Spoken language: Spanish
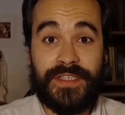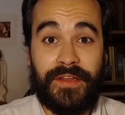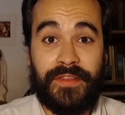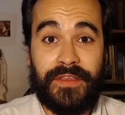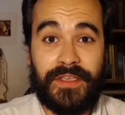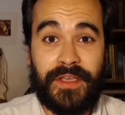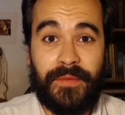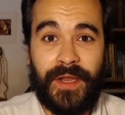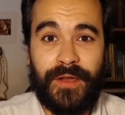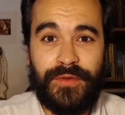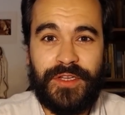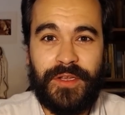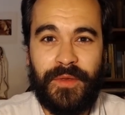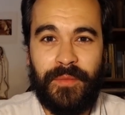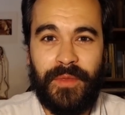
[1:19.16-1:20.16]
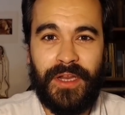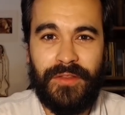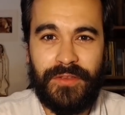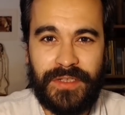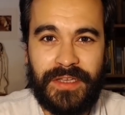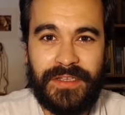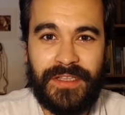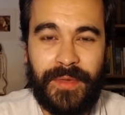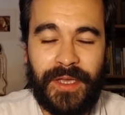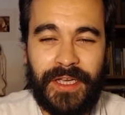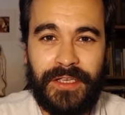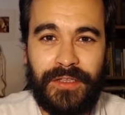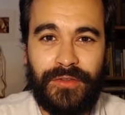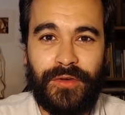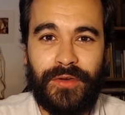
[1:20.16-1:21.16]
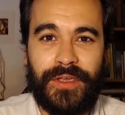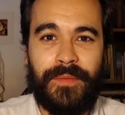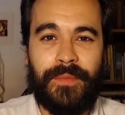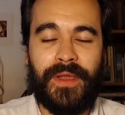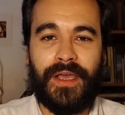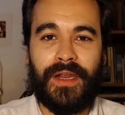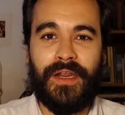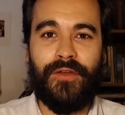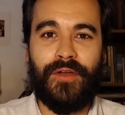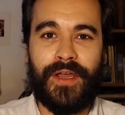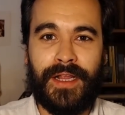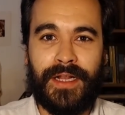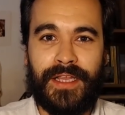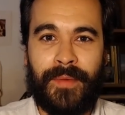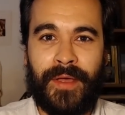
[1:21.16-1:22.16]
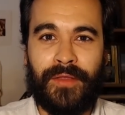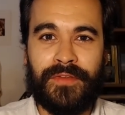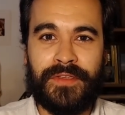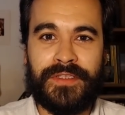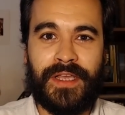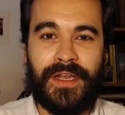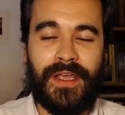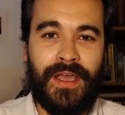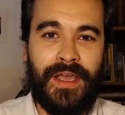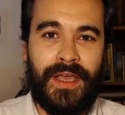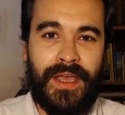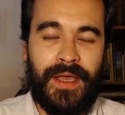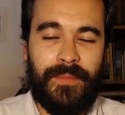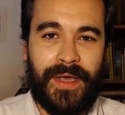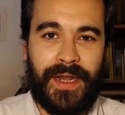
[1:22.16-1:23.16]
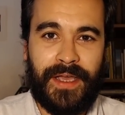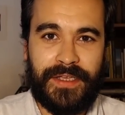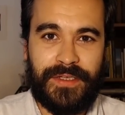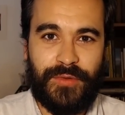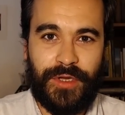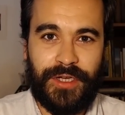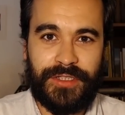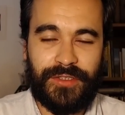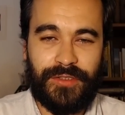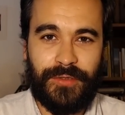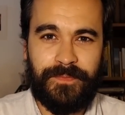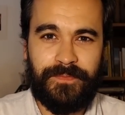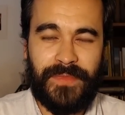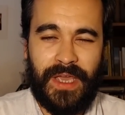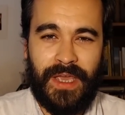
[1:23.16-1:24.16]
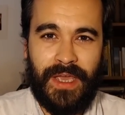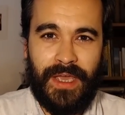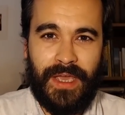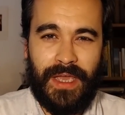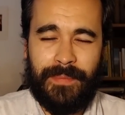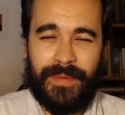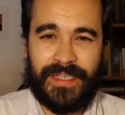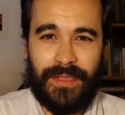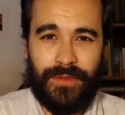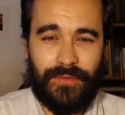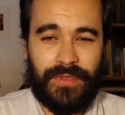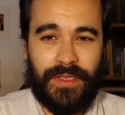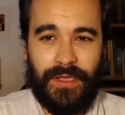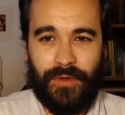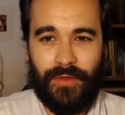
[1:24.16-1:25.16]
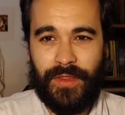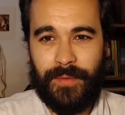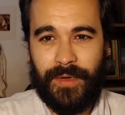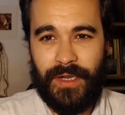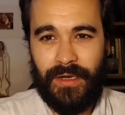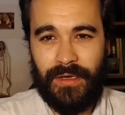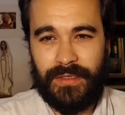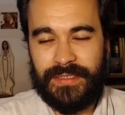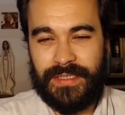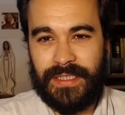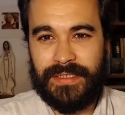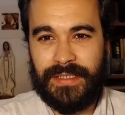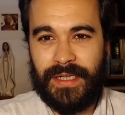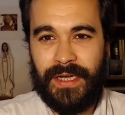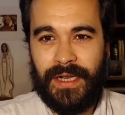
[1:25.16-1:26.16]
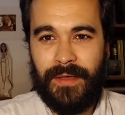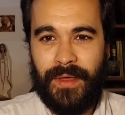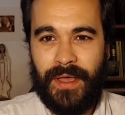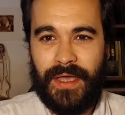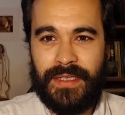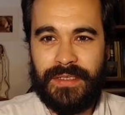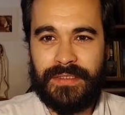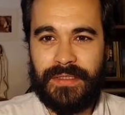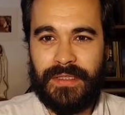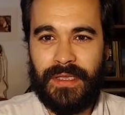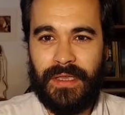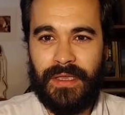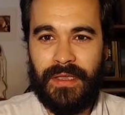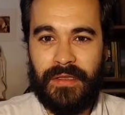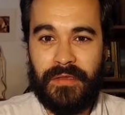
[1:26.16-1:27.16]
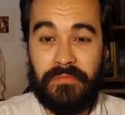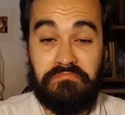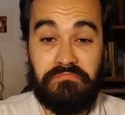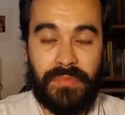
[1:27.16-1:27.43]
tardes hermanos y bienvenidos a este pequeñito y peregrino canal llamado César para Jesucristo. El pasado 5 de abril se estrenaba este eh,